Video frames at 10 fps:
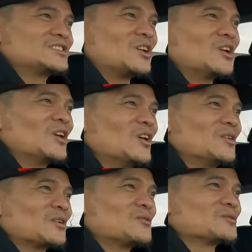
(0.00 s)
so
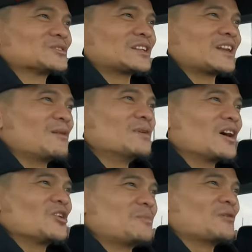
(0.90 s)
kung
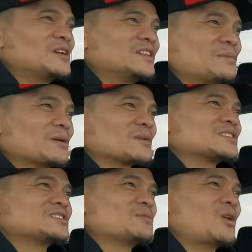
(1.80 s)
tatravel ako pa Winnipeg
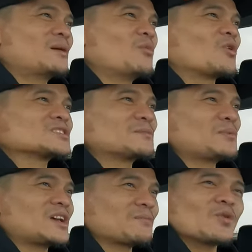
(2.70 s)
magsisimula bukas ang
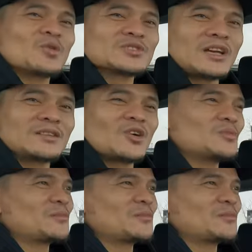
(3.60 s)
pick up ko kung saan ako